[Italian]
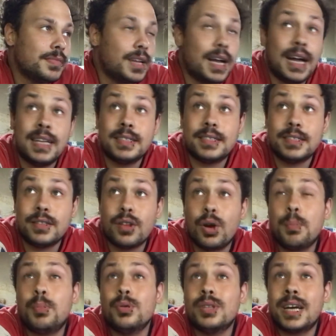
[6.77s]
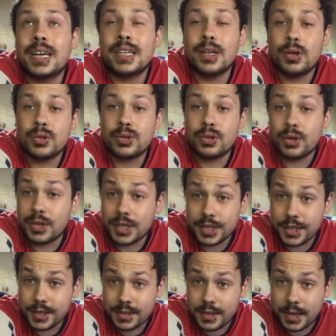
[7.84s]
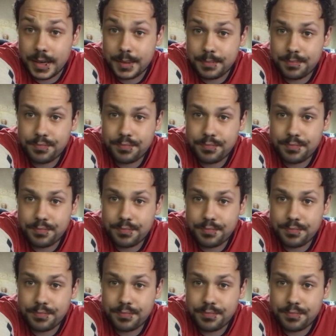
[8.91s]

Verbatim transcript: Anzi, troppo tardi lo sto registrando.